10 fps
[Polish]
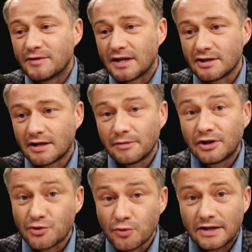zaczynamy
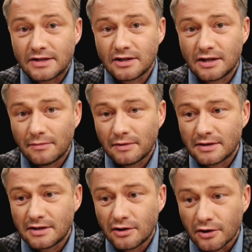ich słuchać,
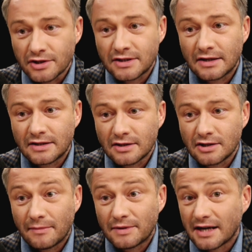zaczynamy z nich korzystać,
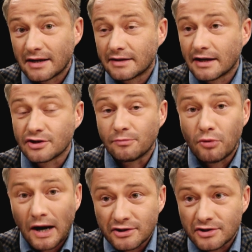zaczynamy za nie także
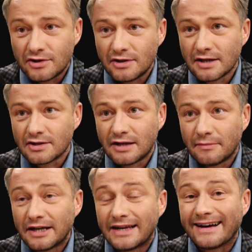płacić i
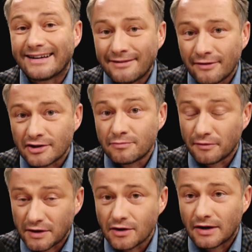zaczynamy je nagrywać
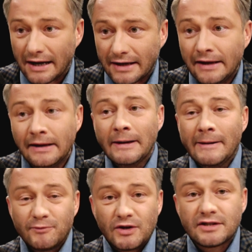profesjonalniej,
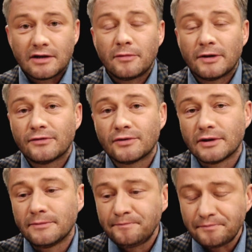to jest ten moment, moment, w
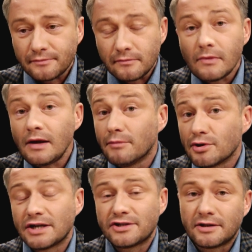którym
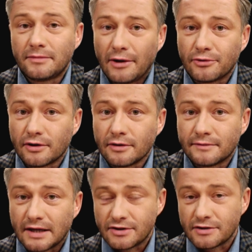można się tym audio
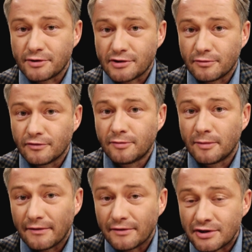na 100 sposobów
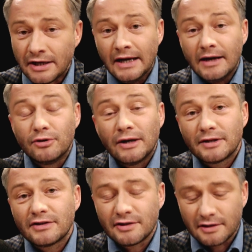pobawić. Byłem
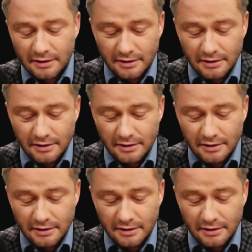też